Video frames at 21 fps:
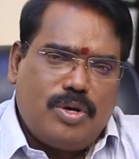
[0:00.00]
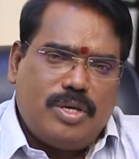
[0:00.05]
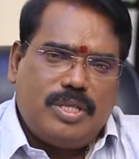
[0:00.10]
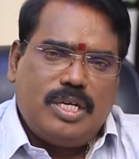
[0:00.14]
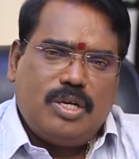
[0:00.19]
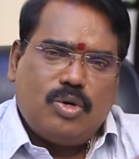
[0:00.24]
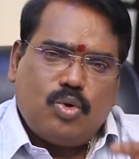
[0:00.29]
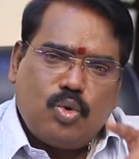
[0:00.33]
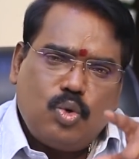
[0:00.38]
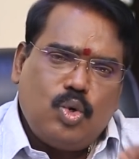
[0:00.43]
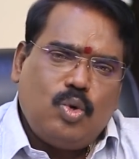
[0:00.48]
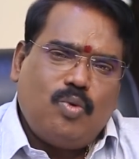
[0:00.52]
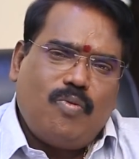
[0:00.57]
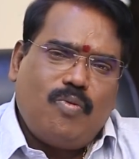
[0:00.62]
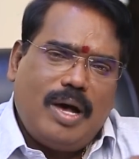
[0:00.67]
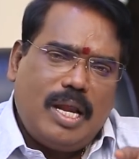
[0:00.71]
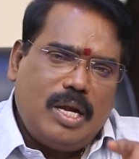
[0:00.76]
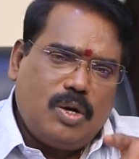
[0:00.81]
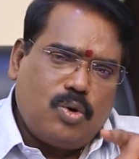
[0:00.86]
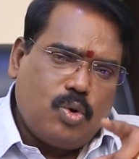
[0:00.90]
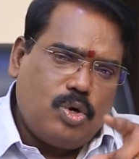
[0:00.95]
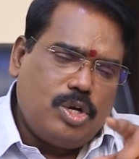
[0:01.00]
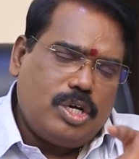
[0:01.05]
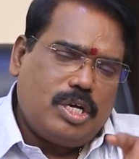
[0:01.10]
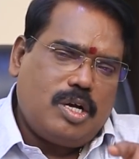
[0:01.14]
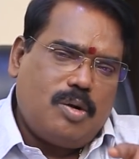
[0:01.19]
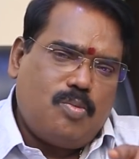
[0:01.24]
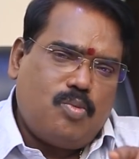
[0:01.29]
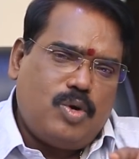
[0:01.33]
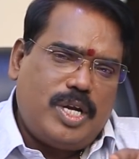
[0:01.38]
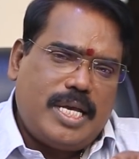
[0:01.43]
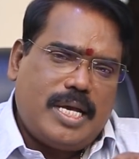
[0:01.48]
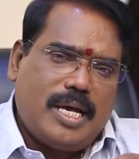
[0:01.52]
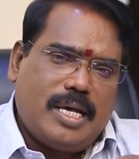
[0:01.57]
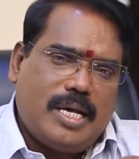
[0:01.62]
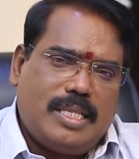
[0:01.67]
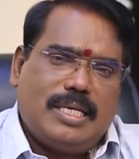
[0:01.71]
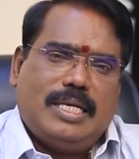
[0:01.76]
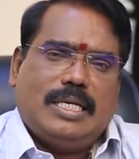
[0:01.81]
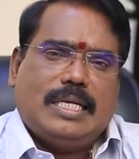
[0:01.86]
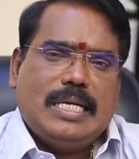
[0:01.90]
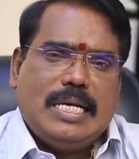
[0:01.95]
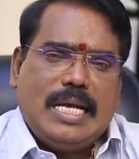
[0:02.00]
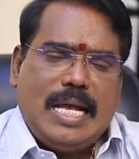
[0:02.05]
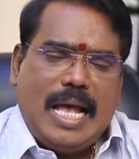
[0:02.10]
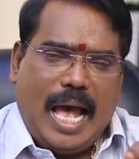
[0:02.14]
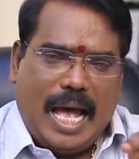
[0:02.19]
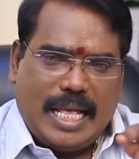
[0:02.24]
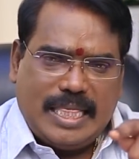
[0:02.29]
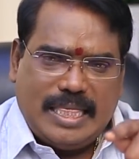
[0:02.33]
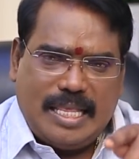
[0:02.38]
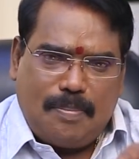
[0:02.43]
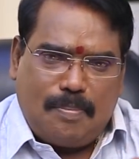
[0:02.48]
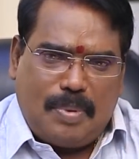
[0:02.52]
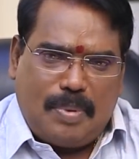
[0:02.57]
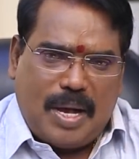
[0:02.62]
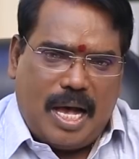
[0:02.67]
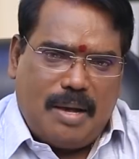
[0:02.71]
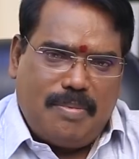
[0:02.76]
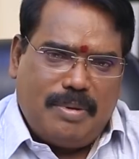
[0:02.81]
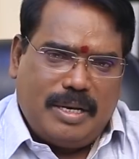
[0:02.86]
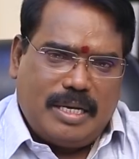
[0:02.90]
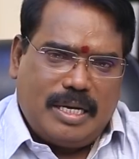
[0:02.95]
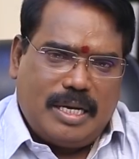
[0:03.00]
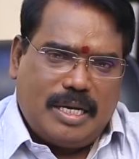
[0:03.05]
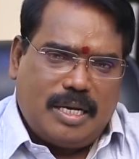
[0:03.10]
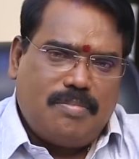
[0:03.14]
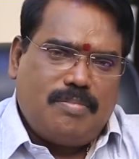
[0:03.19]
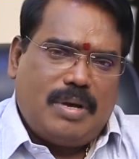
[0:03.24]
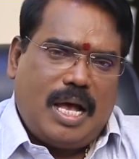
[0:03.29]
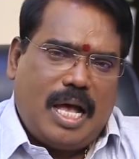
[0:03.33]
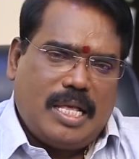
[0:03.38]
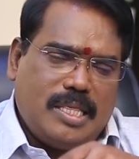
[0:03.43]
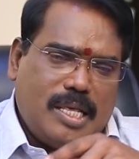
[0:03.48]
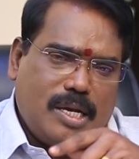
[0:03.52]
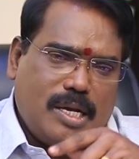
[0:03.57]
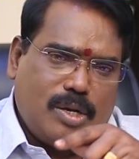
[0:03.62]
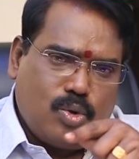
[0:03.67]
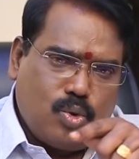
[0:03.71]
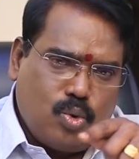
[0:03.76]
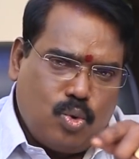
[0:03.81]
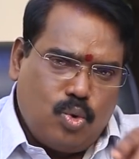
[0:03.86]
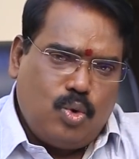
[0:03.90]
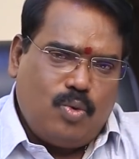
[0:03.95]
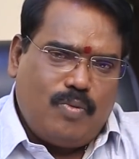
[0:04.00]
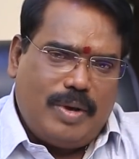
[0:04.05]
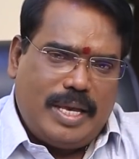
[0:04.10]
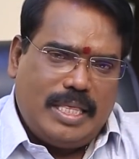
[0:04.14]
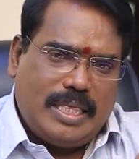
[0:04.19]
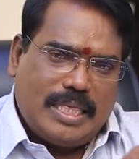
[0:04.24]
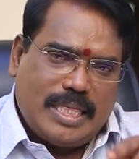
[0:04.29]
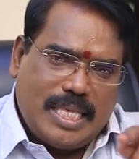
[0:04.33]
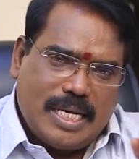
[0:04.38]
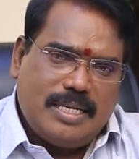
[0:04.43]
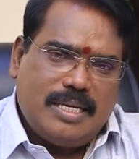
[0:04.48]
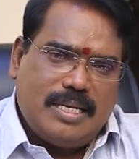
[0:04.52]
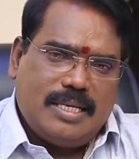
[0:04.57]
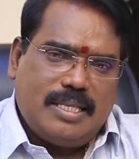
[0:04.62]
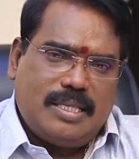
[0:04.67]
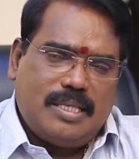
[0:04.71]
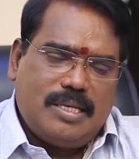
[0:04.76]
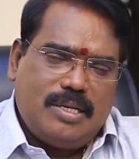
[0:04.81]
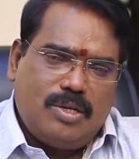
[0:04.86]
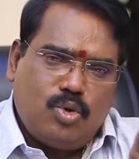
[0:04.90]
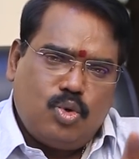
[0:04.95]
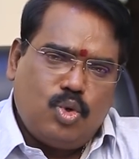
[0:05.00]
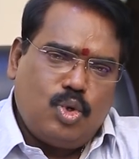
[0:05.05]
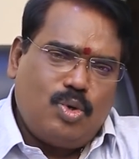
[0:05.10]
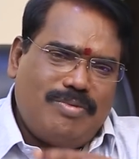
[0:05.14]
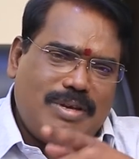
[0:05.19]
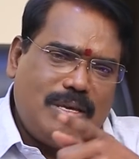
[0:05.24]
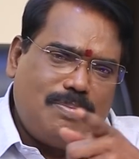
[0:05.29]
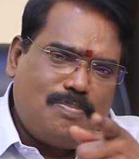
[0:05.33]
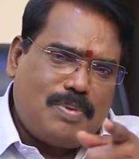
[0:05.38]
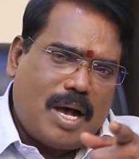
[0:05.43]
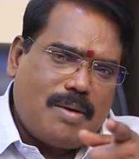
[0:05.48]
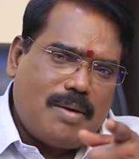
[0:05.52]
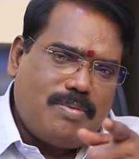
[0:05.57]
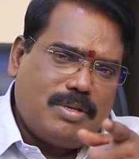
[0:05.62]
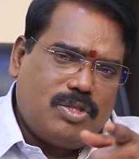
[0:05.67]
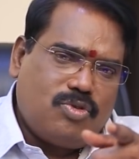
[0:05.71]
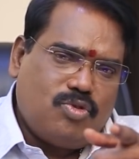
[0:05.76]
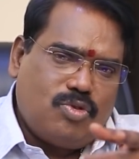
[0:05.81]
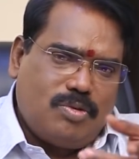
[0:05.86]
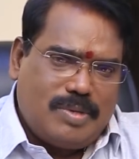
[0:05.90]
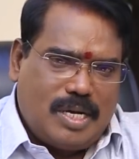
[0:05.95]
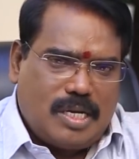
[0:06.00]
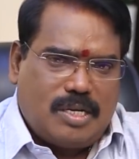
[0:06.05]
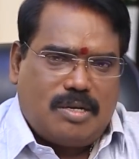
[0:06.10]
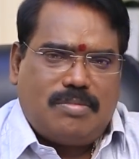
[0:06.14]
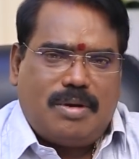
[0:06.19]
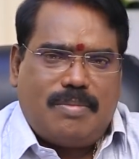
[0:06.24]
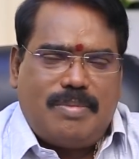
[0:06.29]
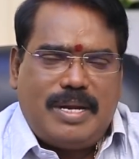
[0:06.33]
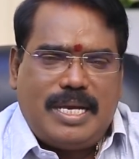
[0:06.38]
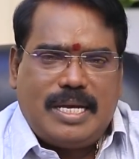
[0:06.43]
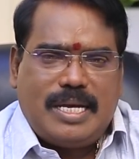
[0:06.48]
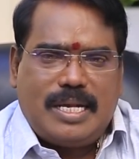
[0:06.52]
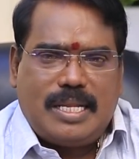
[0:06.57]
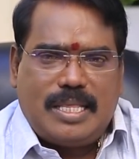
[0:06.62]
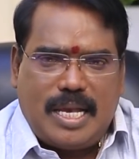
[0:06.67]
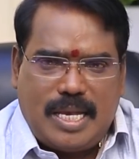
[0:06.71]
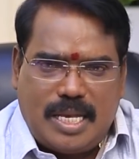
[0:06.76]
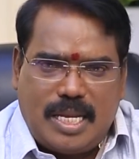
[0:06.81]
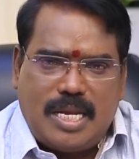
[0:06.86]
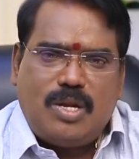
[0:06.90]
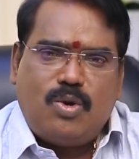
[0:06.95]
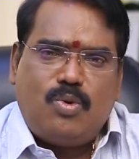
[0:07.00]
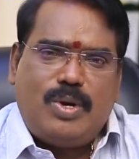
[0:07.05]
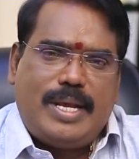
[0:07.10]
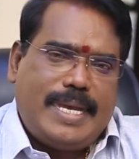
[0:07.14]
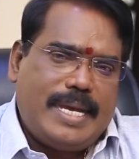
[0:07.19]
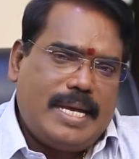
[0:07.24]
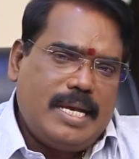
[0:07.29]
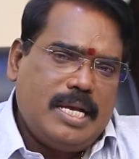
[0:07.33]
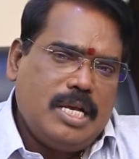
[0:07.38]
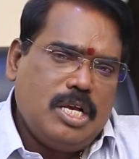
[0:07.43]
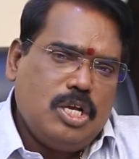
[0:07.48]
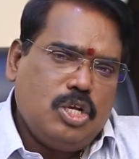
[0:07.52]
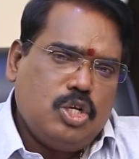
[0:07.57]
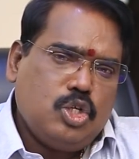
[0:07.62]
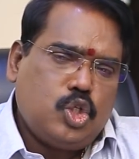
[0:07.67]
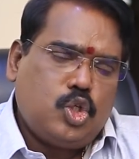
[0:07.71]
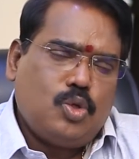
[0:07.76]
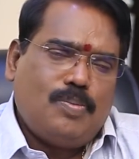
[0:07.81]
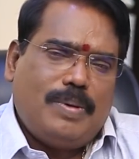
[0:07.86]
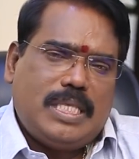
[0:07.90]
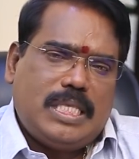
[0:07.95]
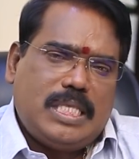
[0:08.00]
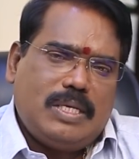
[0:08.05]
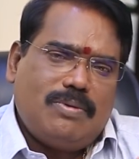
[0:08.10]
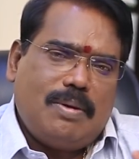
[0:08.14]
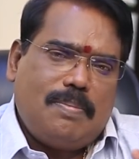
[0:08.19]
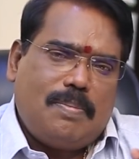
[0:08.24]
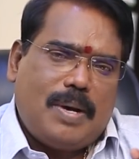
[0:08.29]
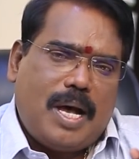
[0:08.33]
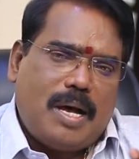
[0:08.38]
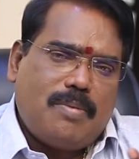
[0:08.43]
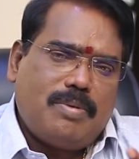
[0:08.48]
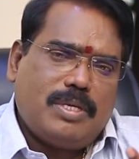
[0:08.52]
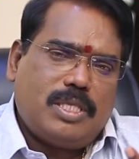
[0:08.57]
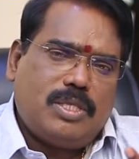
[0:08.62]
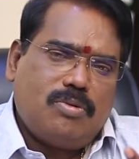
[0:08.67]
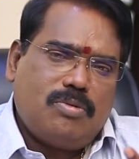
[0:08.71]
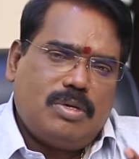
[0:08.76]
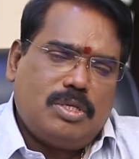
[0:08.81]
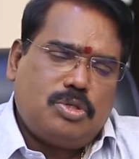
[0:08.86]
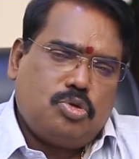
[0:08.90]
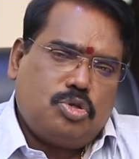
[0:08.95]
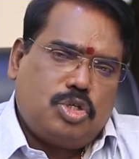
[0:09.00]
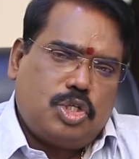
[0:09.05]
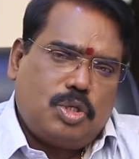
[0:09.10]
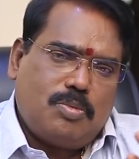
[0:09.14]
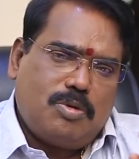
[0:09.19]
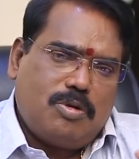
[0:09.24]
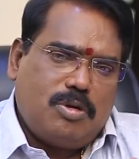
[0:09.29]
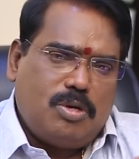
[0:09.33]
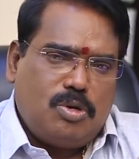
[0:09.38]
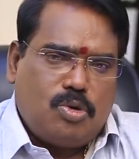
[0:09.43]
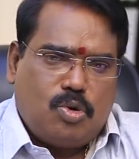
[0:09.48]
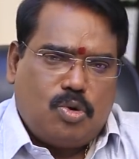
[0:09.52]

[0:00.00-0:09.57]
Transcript: பொழுது குருவால் கொடுக்க முடியாது அந்த பாப கிரகம் அந்த குருவை தடுத்து குருவை பாபத்துவமாக்கும் அப்படிங்கிறது தான் என்னுடைய சுபத்துவ பாபத்துவ சூட்சுமோடு